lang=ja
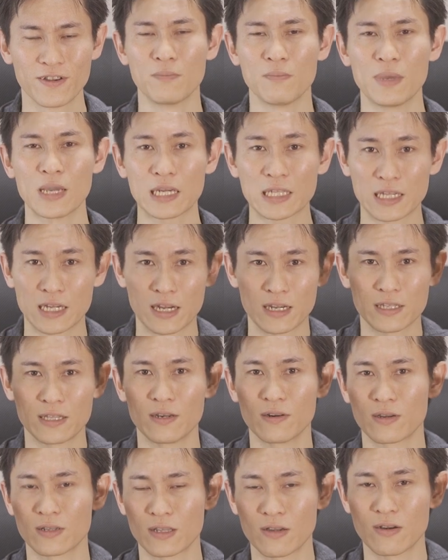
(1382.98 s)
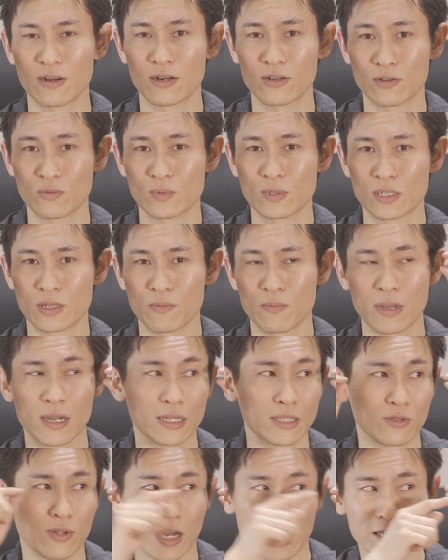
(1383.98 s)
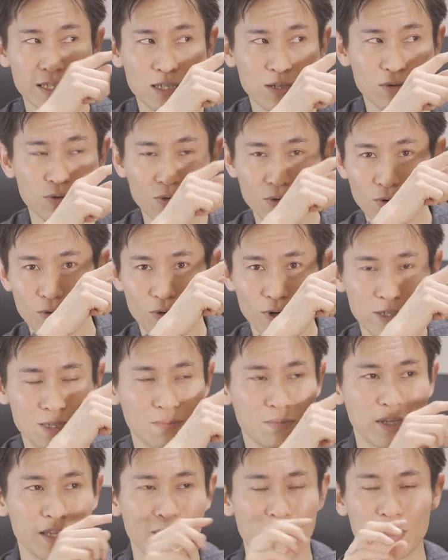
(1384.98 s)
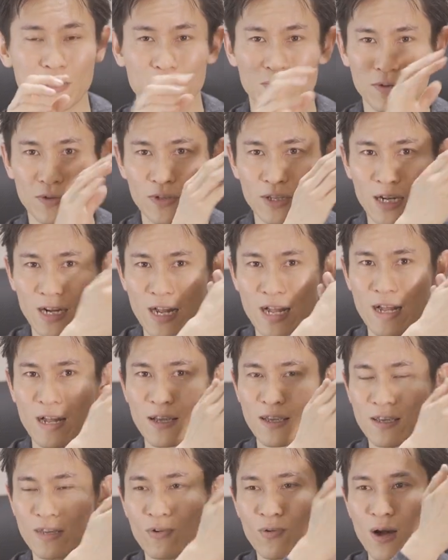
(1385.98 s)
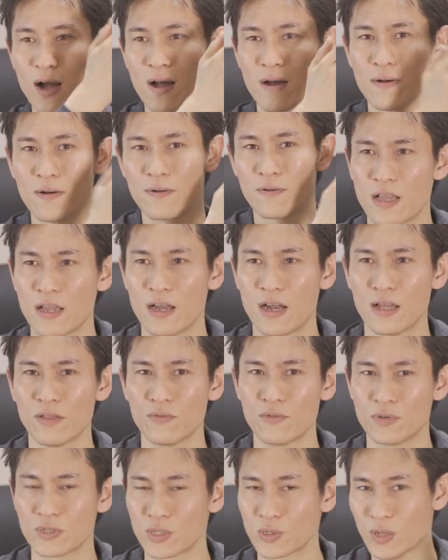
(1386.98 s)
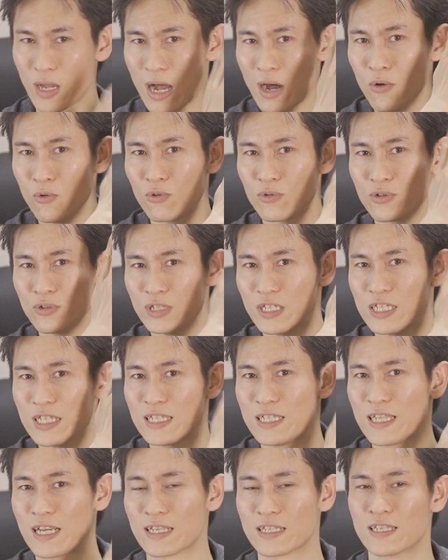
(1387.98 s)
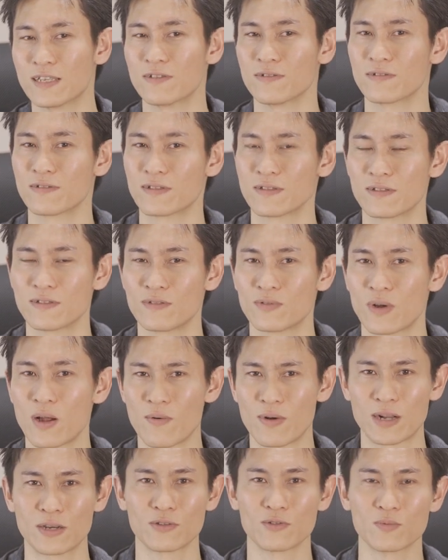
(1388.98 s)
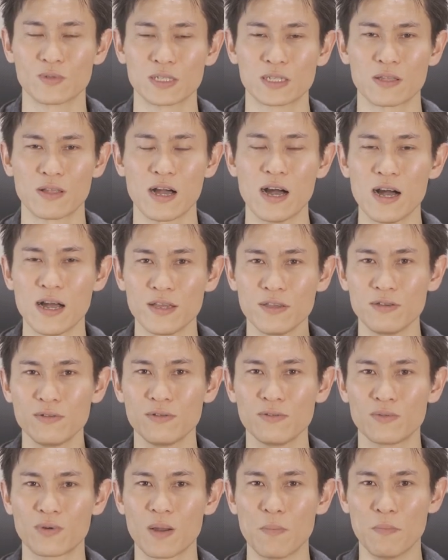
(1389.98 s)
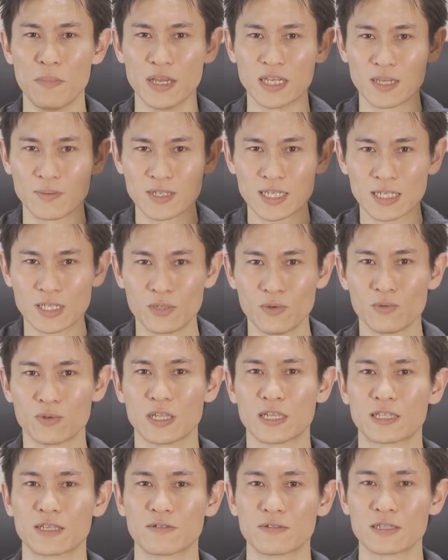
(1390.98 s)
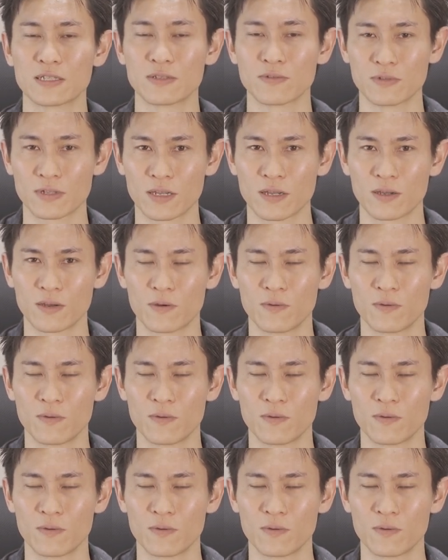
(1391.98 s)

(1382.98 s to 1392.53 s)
眼鏡かけてる方は分かると思うんですけど、眼鏡の端っこの方こうやって見てみると、なんか色がちょっと青く滲んだりしてるのが分かると思うんですけど、ああいうのがめちゃめちゃ強く出ちゃうんですよね。